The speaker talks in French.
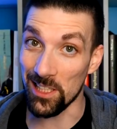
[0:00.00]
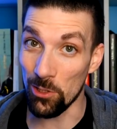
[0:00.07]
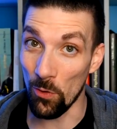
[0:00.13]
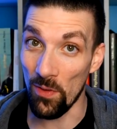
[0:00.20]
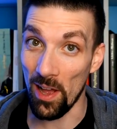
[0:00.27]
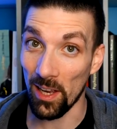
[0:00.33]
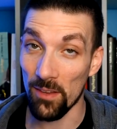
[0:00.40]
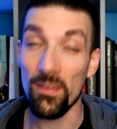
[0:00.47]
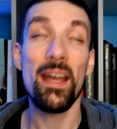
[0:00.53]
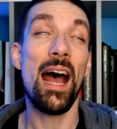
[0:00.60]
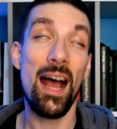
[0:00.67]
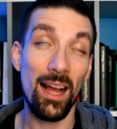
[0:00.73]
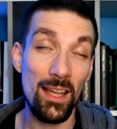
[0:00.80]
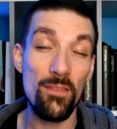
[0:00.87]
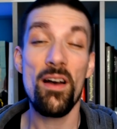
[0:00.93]
qui devait arriver
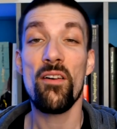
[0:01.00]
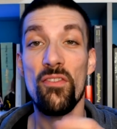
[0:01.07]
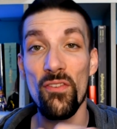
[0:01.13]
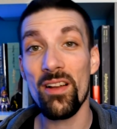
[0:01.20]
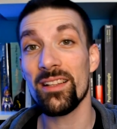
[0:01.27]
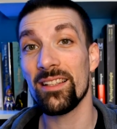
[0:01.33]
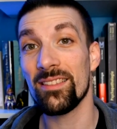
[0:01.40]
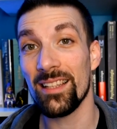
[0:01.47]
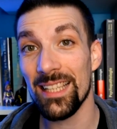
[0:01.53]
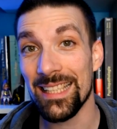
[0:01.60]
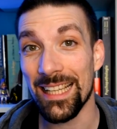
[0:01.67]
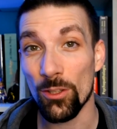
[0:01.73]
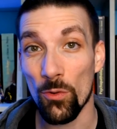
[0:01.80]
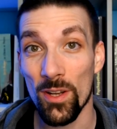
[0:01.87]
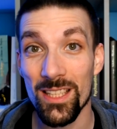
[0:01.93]
arriva fin des années
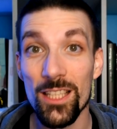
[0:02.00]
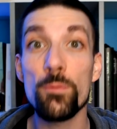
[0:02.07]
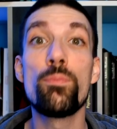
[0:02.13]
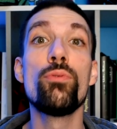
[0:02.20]
90,